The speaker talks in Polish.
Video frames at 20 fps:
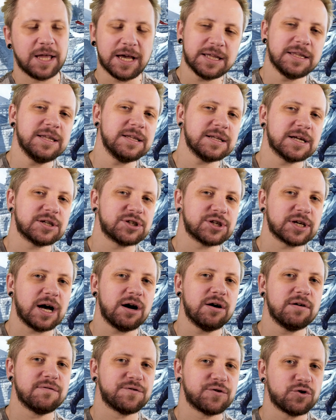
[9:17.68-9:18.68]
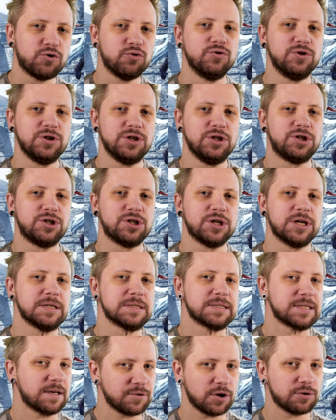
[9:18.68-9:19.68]
Na jedynkę czekałem w chuj i
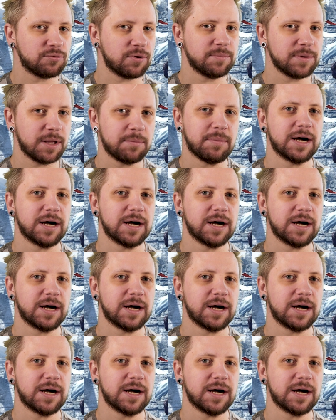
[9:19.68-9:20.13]
się zawiodłem na